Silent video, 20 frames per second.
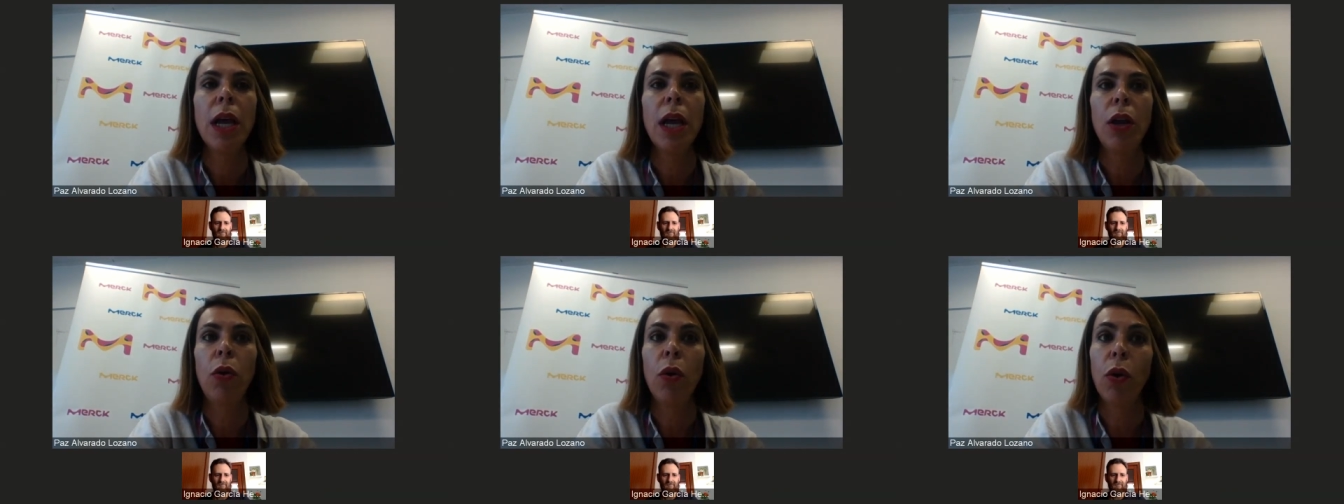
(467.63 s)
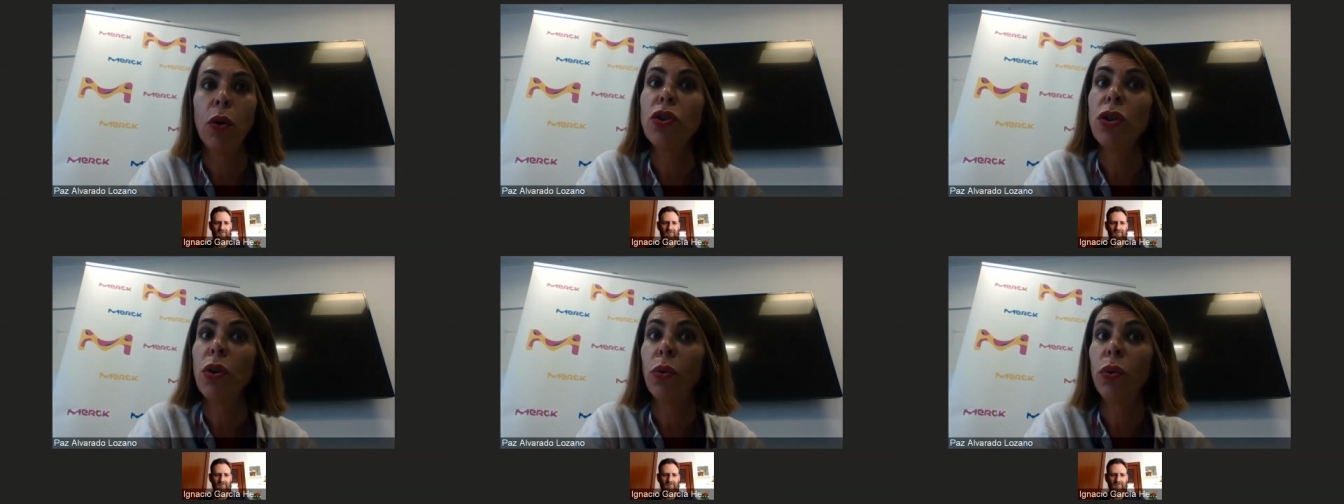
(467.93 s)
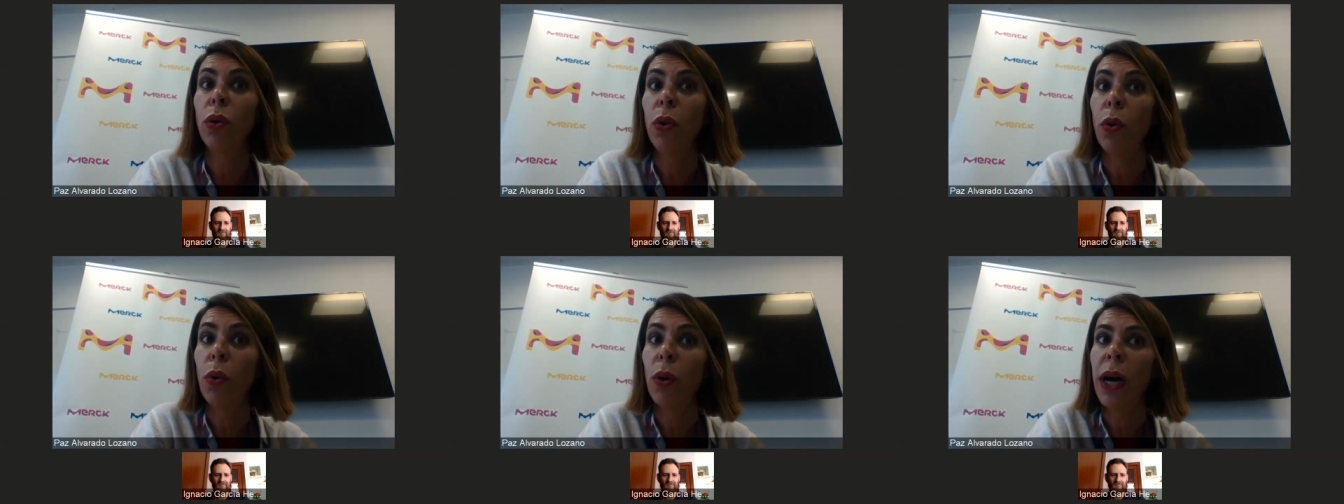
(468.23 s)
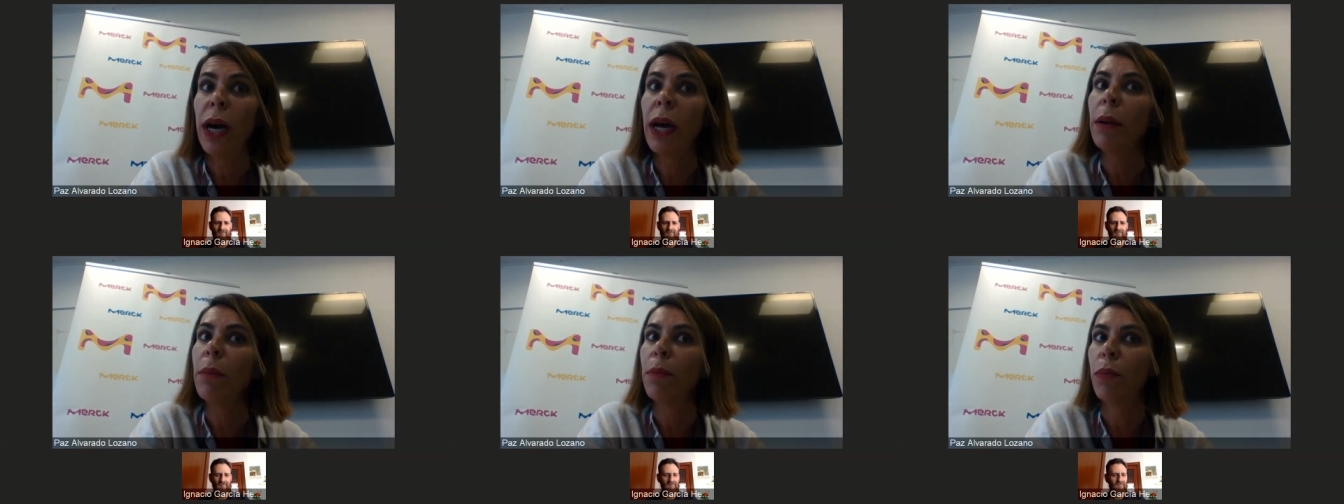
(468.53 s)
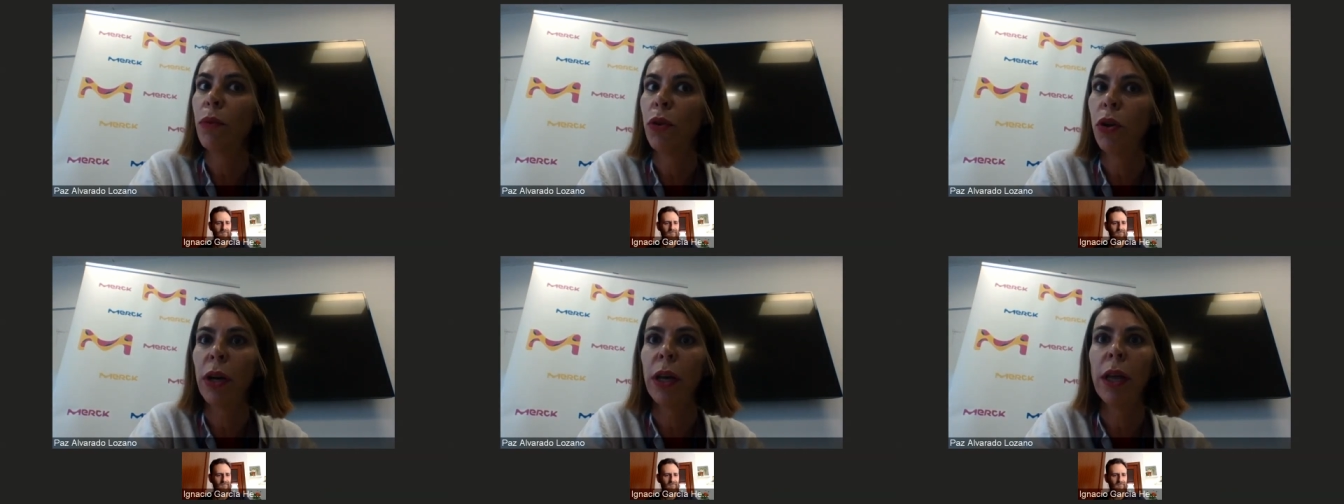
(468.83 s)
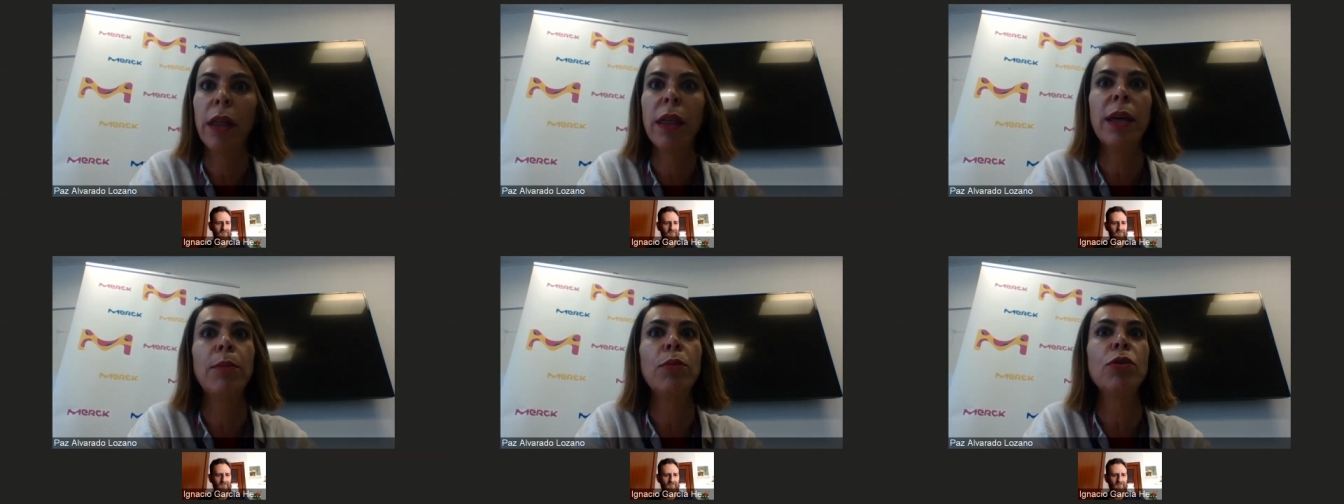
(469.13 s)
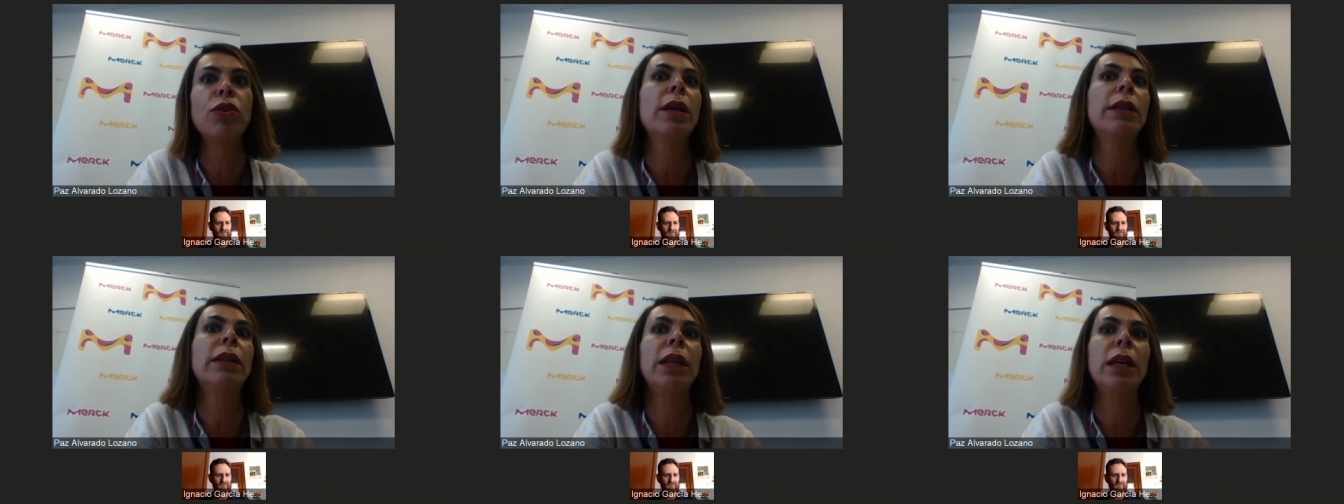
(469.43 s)
Luego, en segundo lugar, lo que
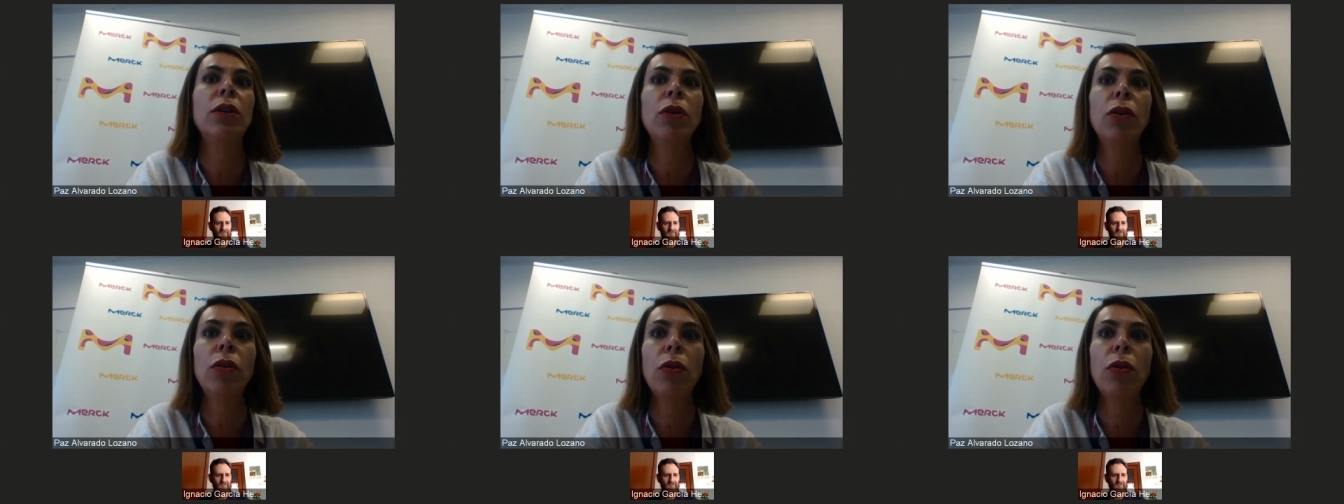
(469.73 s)
decíamos antes, ¿no?